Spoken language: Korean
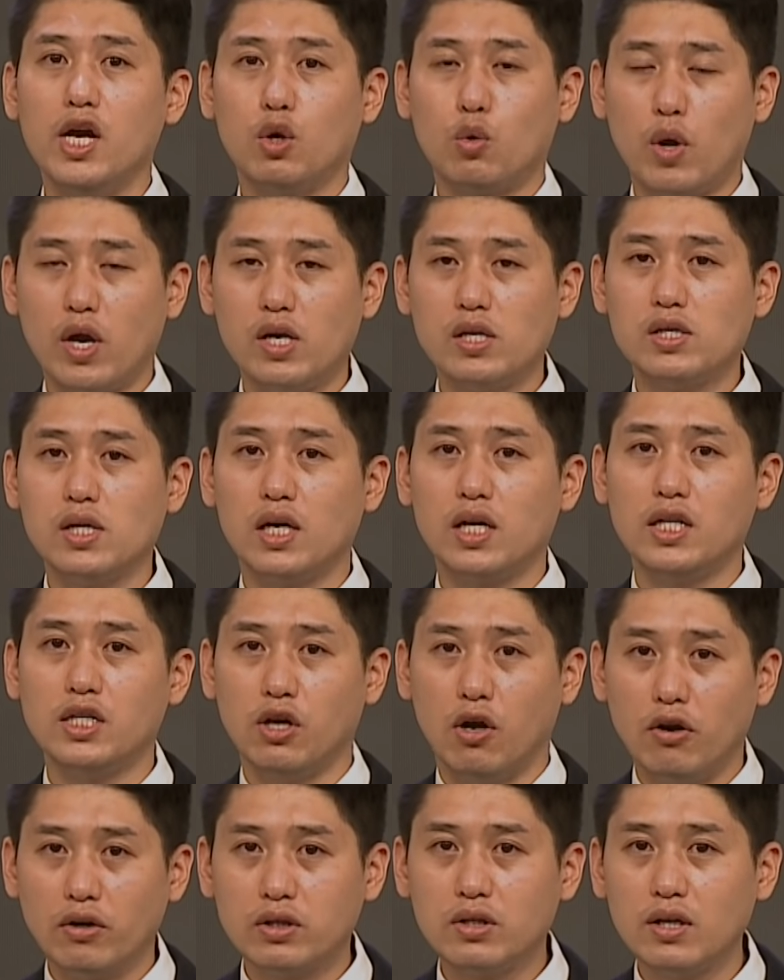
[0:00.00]
굉장히
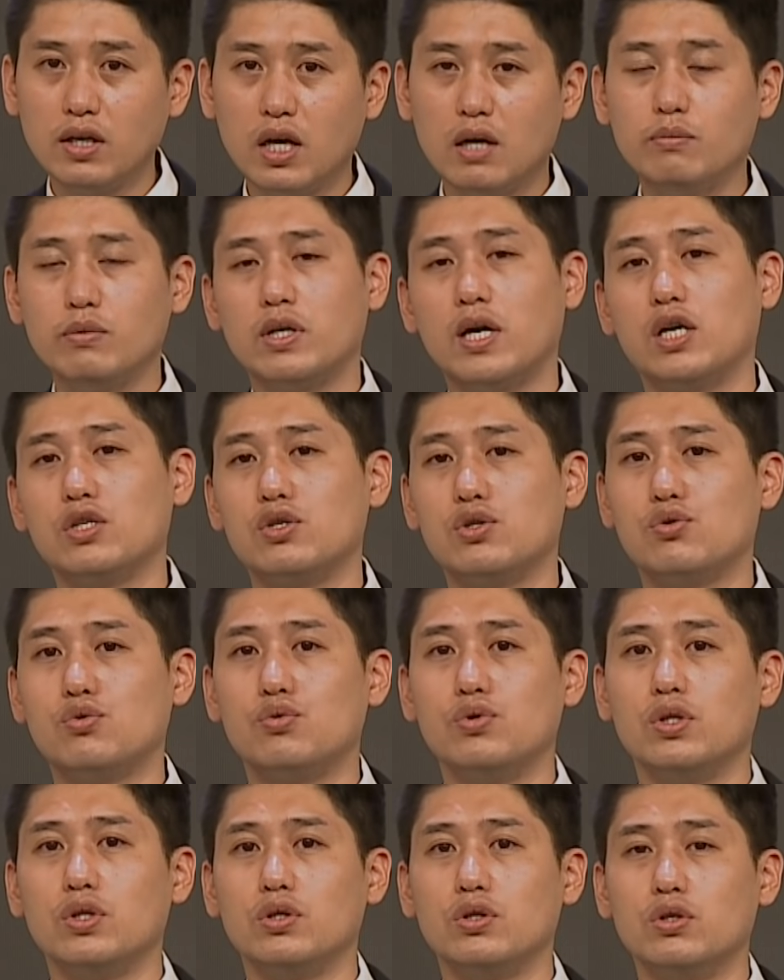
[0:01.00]
열등감을 가질
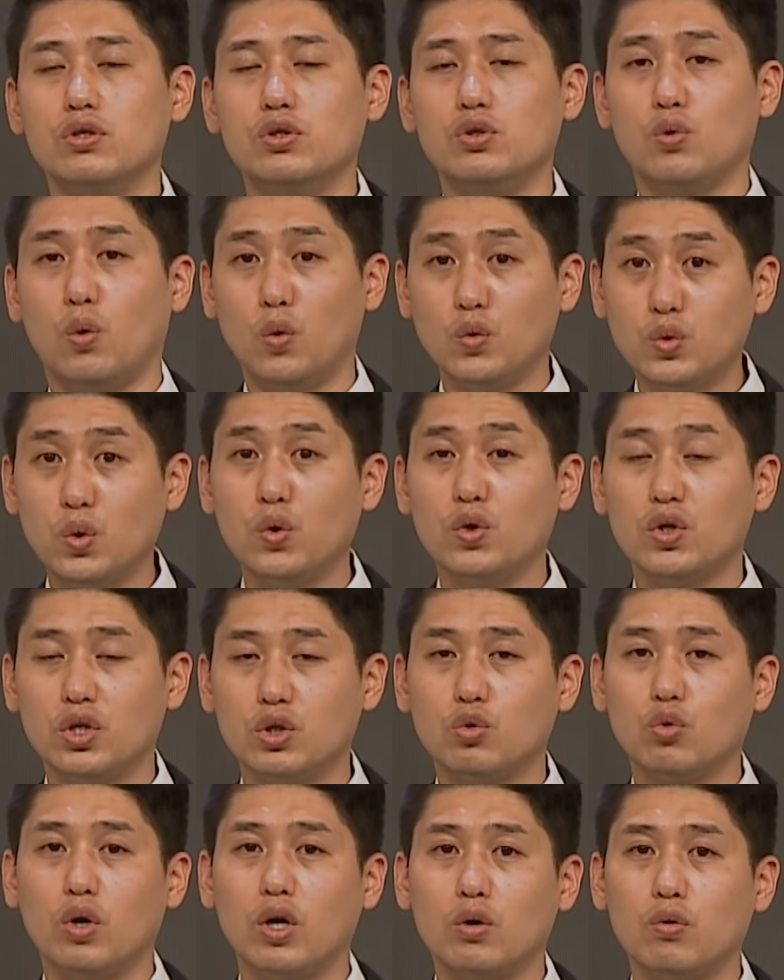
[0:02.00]
수 있는
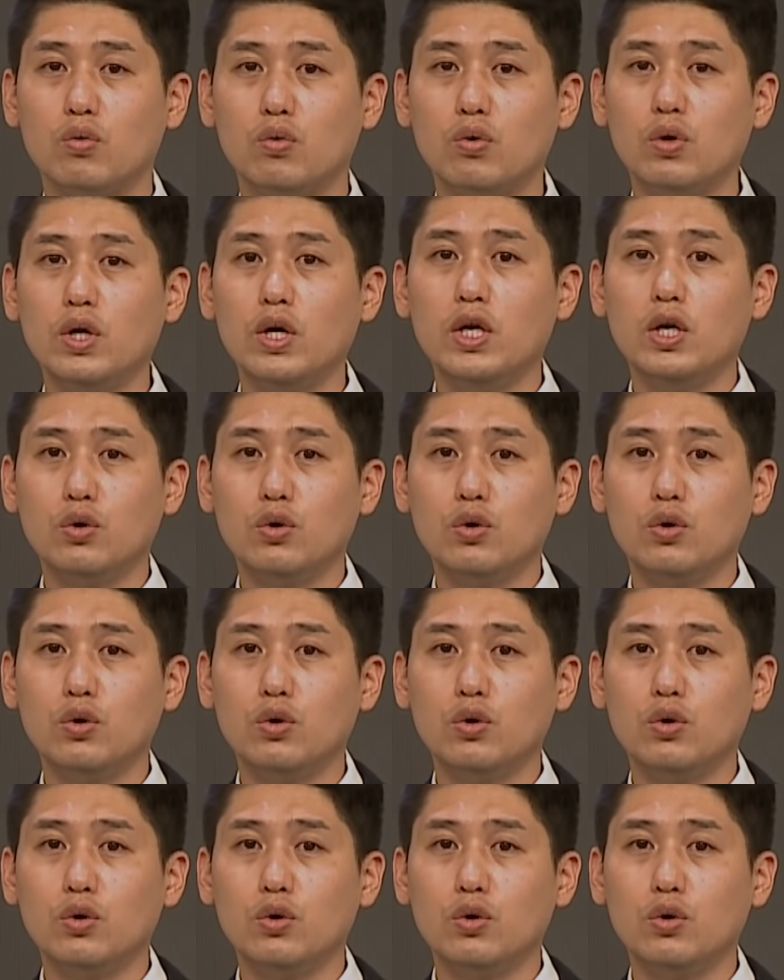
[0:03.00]
요소이기도 하고